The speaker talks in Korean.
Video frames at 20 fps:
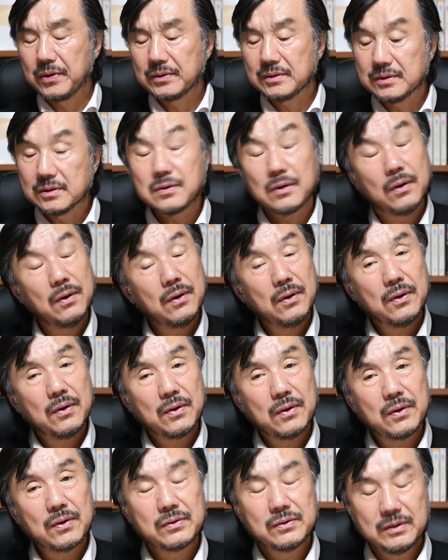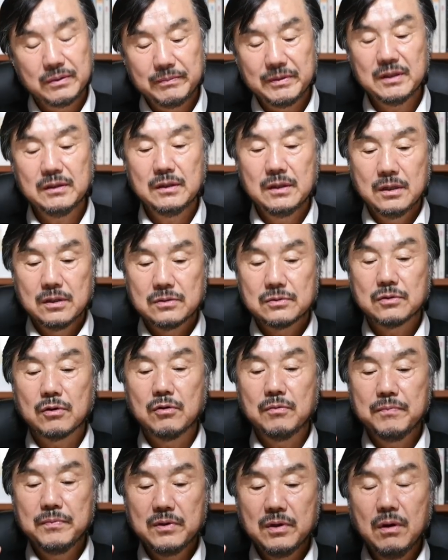그렇죠? 어, 그러면
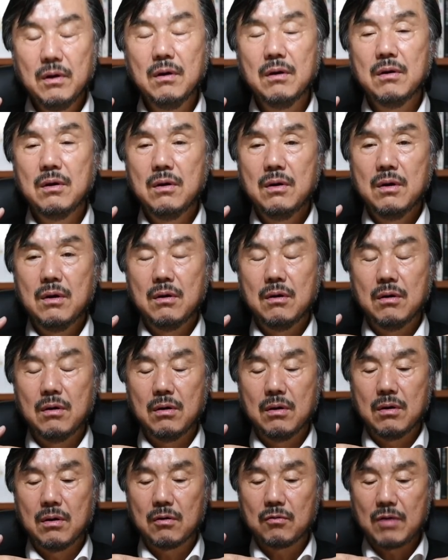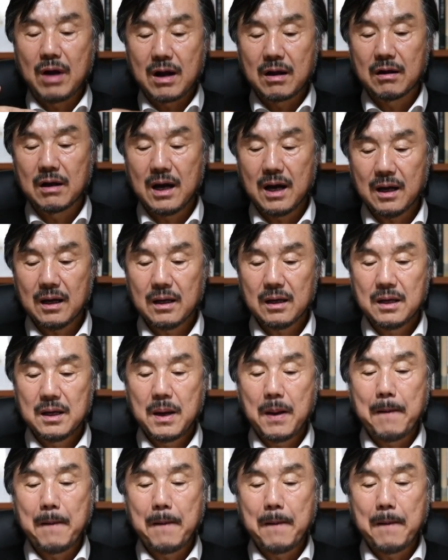조금 더 어, 광각,